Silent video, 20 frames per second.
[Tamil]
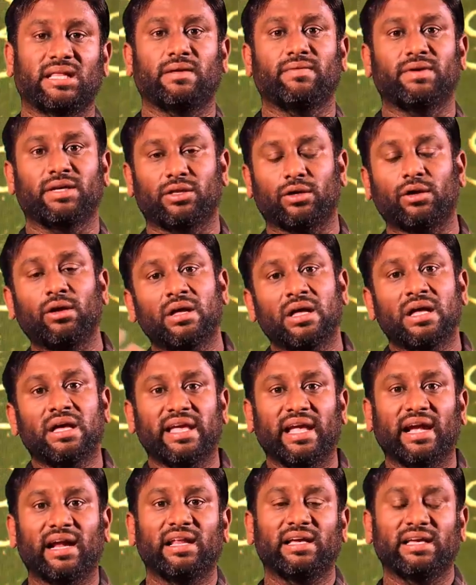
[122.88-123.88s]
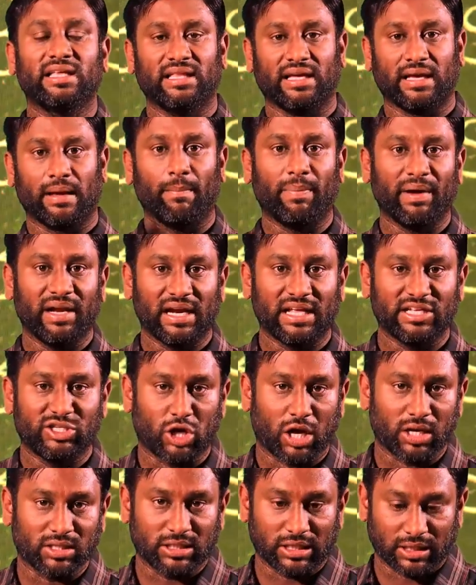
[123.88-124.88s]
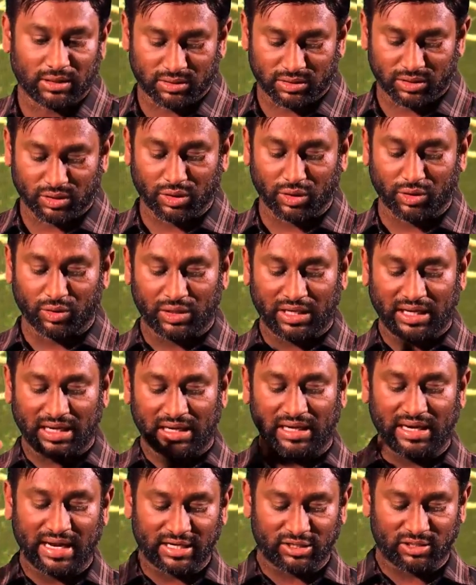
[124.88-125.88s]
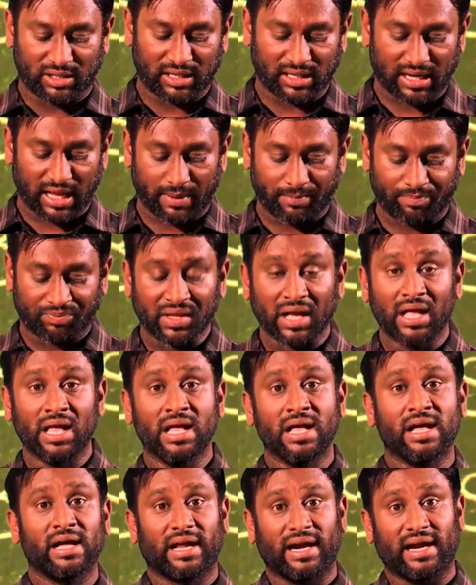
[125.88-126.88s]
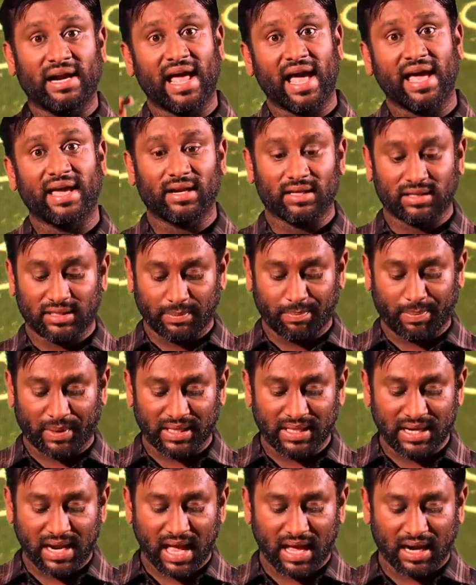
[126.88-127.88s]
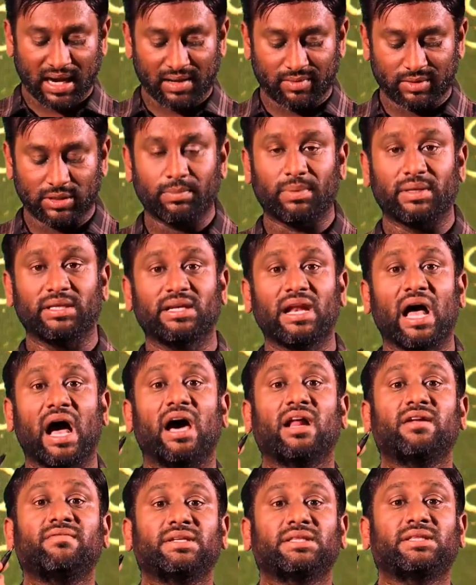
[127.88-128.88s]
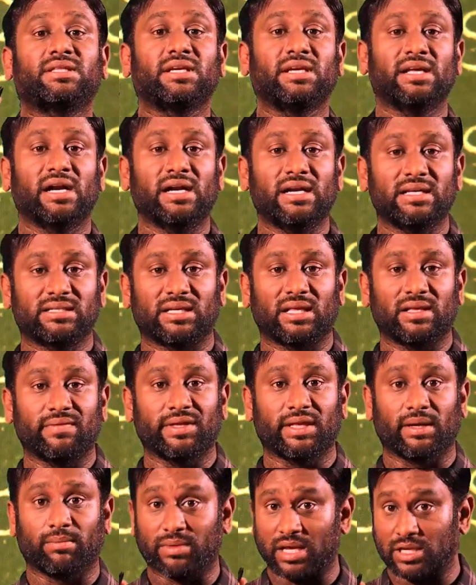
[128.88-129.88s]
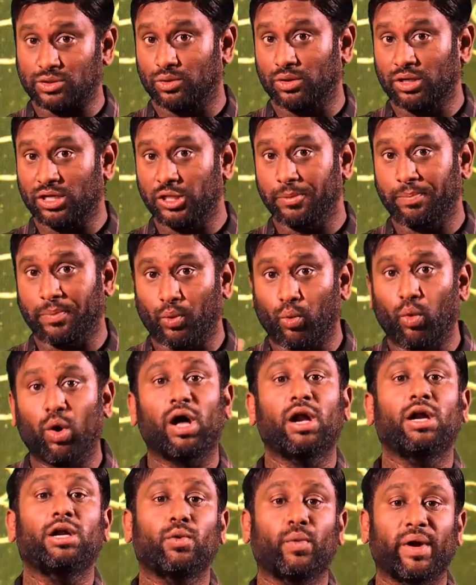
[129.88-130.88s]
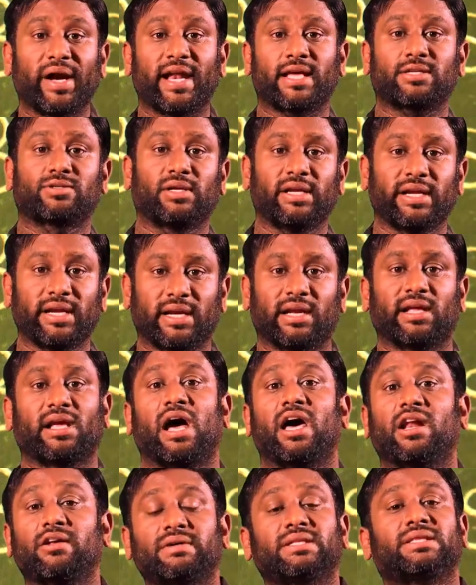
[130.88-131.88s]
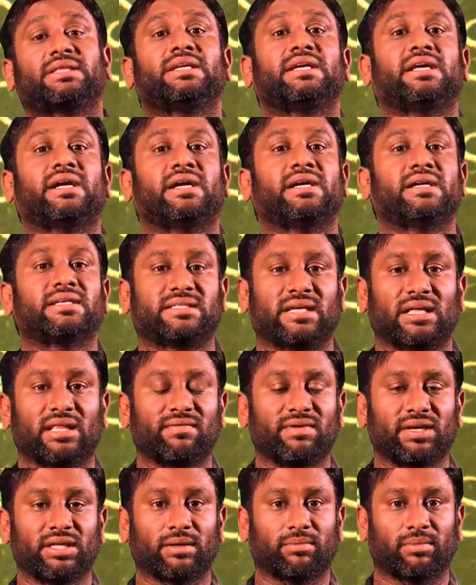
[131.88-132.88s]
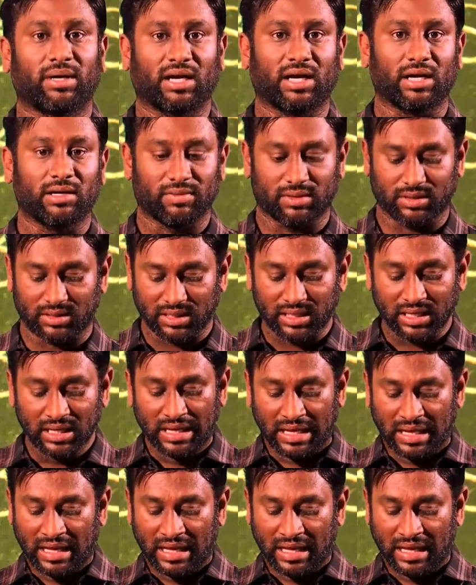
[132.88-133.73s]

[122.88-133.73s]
சதவீதம் எங்களுக்கு இந்த கம்பெனியில் ஜாப் செக்யூரிட்டி இல்லைன்னு சொல்லியிருக்காங்க ரெண்டாயிரத்தி பதினாறில் வந்து பார்த்தீங்கன்னா அறுபத்தி இரண்டு சதவீதம் நான் சொல்கிறது இப்போ வேர்ல்டு வைடாக சொல்லிக்கிட்டு இருக்கேன் அறுபத்தி இரண்டு சதவீதம் மக்கள் வந்து